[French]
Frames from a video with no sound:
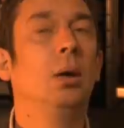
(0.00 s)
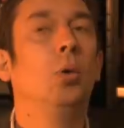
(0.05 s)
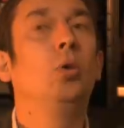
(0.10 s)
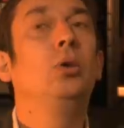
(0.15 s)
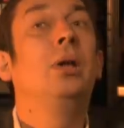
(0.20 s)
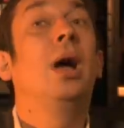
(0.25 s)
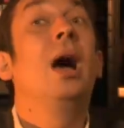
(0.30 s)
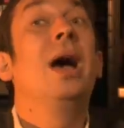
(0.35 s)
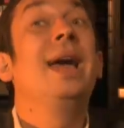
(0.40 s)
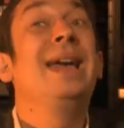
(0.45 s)
Un
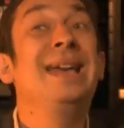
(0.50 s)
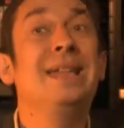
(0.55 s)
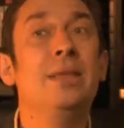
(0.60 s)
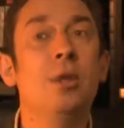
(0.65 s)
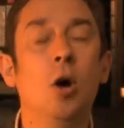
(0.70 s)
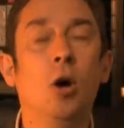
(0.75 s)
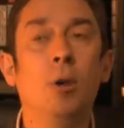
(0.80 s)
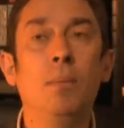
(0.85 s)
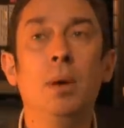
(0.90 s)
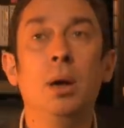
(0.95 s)
contrat
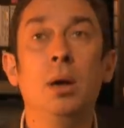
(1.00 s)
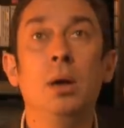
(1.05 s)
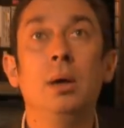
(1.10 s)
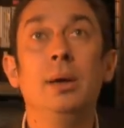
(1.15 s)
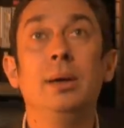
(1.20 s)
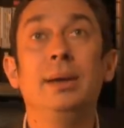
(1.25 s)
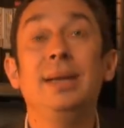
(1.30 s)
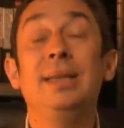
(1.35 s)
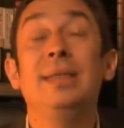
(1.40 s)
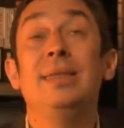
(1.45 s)
énorme
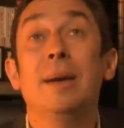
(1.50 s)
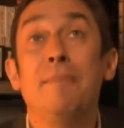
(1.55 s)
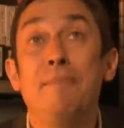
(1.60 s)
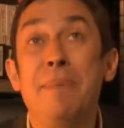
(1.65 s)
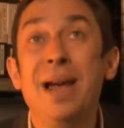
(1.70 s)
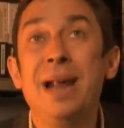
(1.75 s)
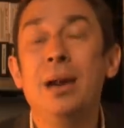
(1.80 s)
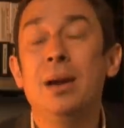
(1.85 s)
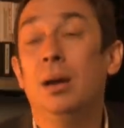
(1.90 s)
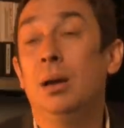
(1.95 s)
qui
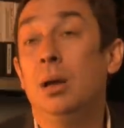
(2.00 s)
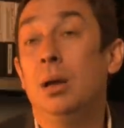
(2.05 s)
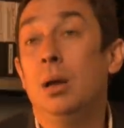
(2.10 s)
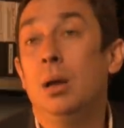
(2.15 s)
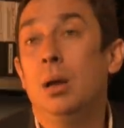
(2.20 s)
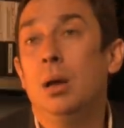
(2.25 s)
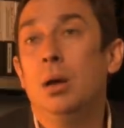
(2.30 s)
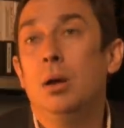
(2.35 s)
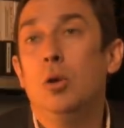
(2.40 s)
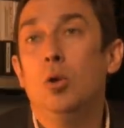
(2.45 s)
s'appelle
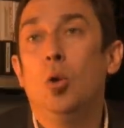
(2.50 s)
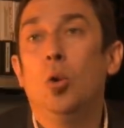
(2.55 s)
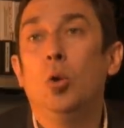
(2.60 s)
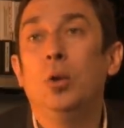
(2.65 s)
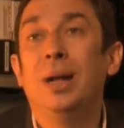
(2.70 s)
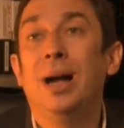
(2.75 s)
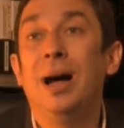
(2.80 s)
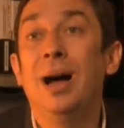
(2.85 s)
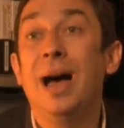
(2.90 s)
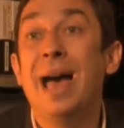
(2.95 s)
le
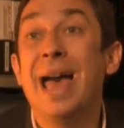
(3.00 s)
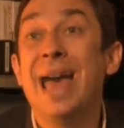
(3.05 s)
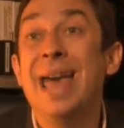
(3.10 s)
contrat